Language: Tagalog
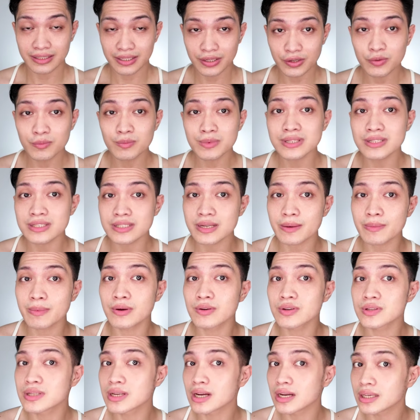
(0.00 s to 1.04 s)
Yan yung
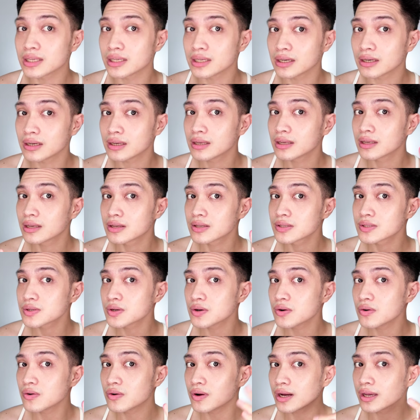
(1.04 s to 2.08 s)
masasabi ko sa kanya.
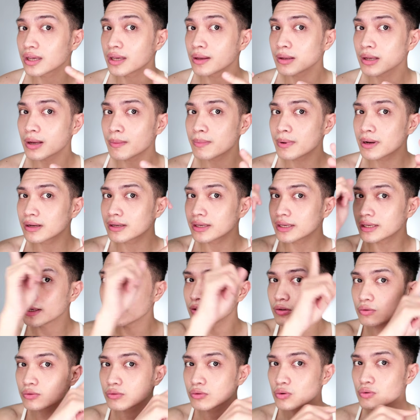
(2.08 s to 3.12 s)
So, ayan, kapag
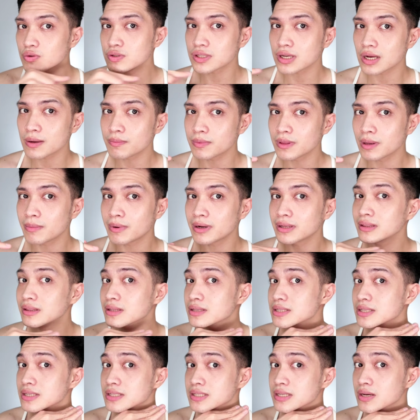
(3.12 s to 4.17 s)
i-close up naman,
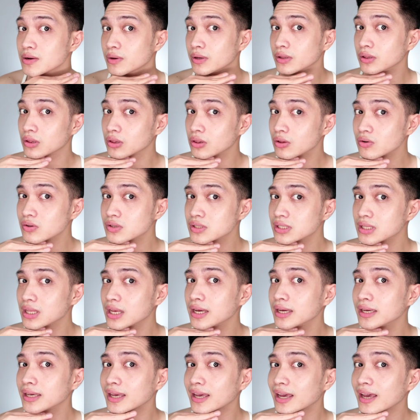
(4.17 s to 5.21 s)
this is how it looks
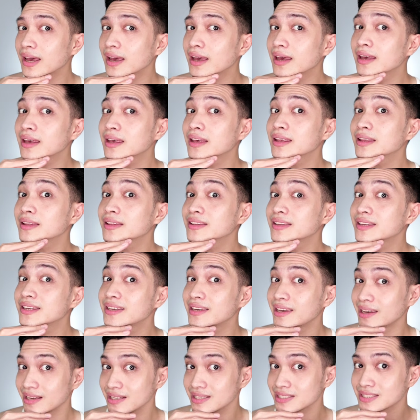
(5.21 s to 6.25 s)
like. And
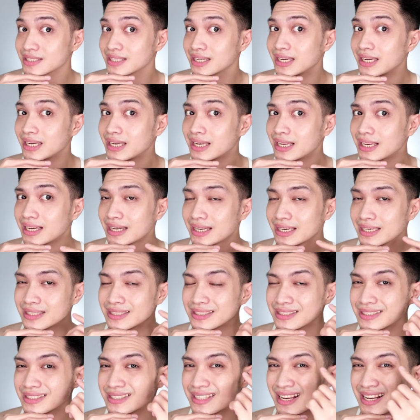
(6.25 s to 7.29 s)
yes,
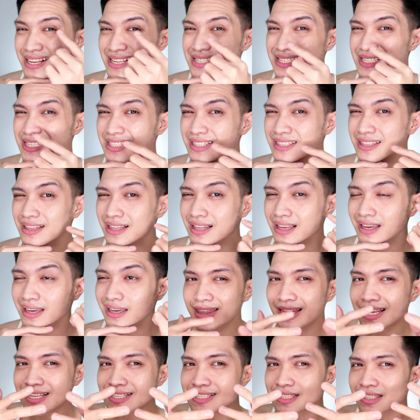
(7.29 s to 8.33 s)
it doesn't
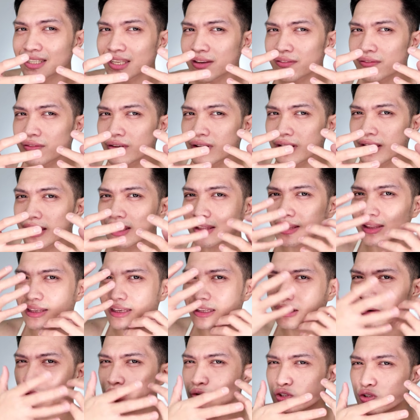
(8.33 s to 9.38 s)
like, doesn't give you like
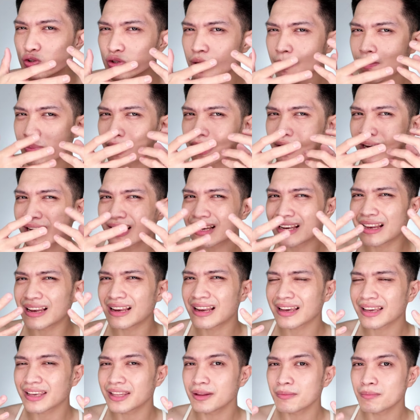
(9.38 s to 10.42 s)
illusion na parang ang
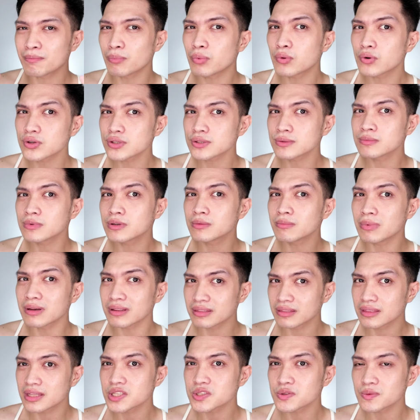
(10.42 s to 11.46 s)
lalaki ng pores mo.
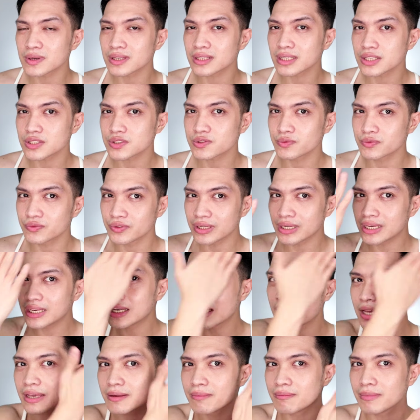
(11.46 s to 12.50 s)
But this one is
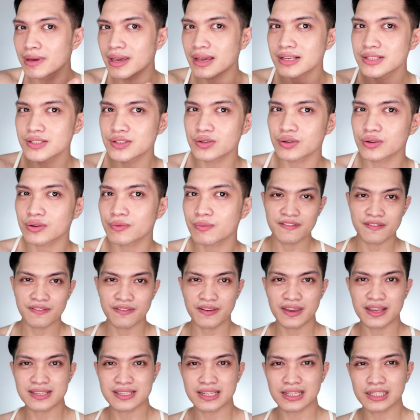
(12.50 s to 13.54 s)
really like makes your
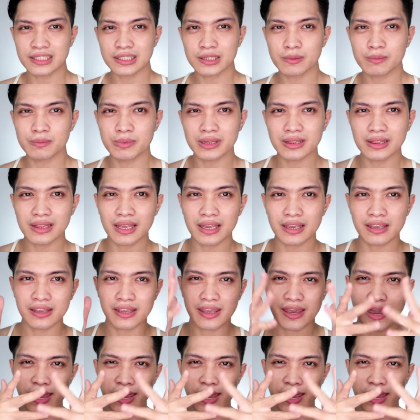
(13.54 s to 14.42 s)
face a little bit like